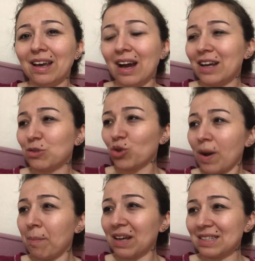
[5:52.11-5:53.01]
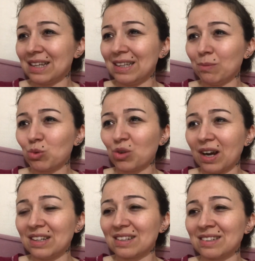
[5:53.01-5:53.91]
Hani şu an bahsettiğim
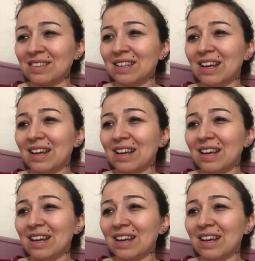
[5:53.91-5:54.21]
tutarların